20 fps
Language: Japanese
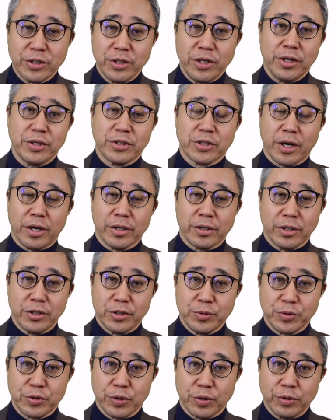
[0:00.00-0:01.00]
シーディーエイチ 会計事
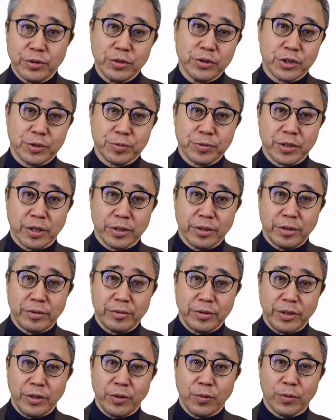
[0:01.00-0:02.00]
務所の YouTube
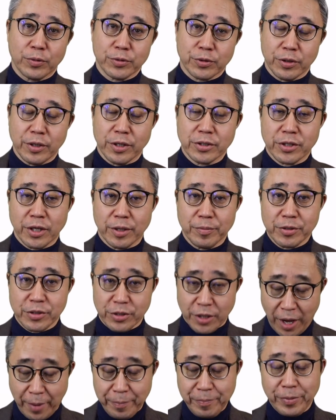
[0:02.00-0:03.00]
チャンネルにようこそいらっしゃいま
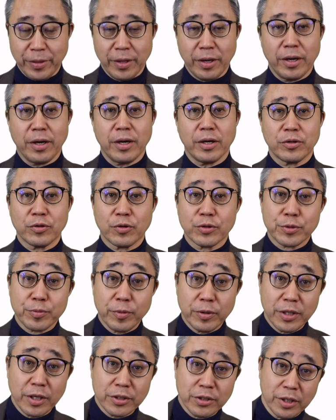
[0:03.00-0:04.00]
した、えー、
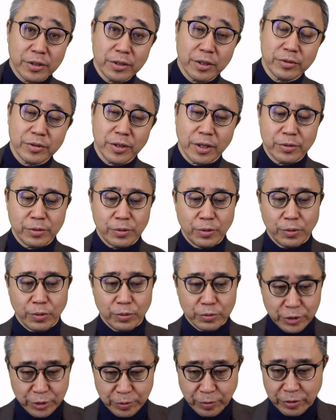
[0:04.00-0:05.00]
クロスボーダーチャンネル担当
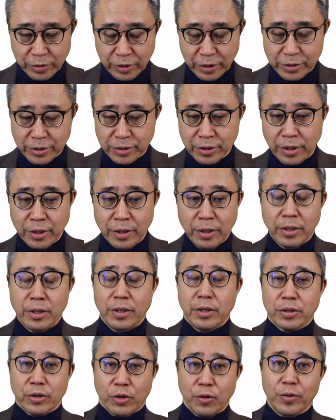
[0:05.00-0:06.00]
の藤本です。
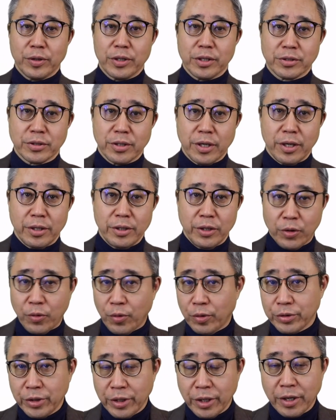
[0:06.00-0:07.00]
今日はですね、離
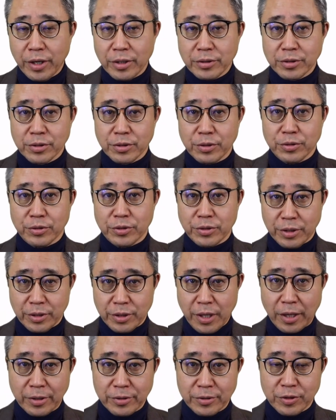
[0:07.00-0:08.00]
婚に関する
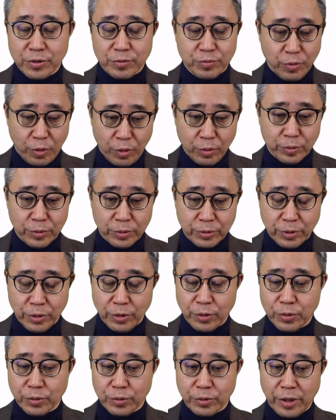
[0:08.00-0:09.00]
タックスフォーム
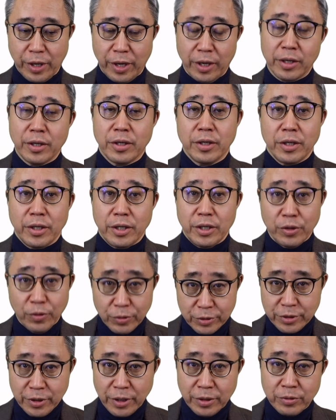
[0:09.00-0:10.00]
ということで
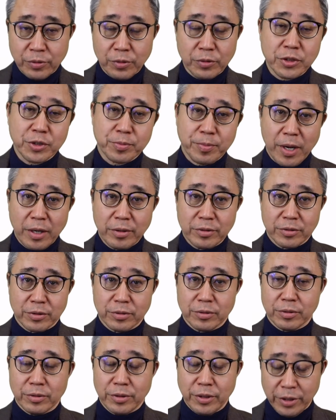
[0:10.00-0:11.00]

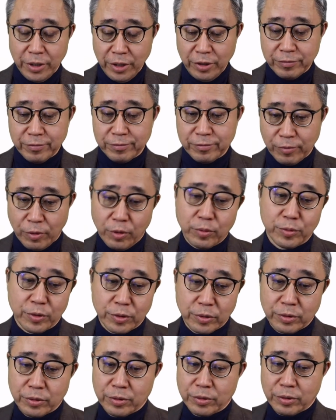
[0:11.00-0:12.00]
イノセントスパウス
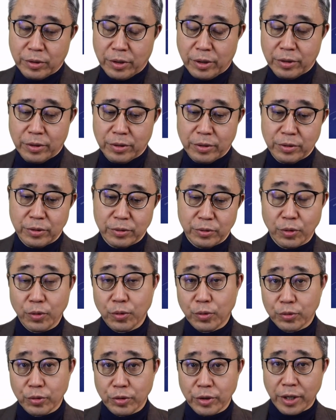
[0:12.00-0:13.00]
リリーフフォームとい
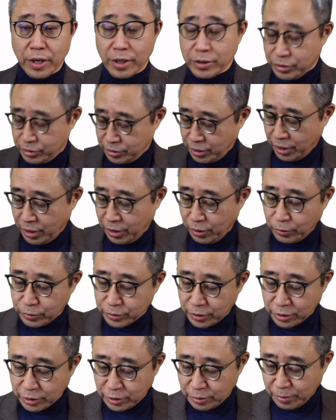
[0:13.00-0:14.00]
うことに関してご
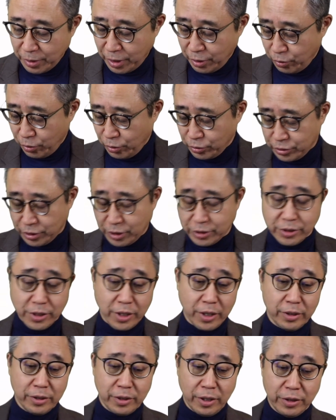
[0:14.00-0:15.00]
説明を差し
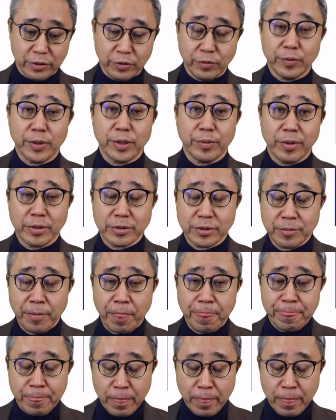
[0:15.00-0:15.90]
上げたいと思います。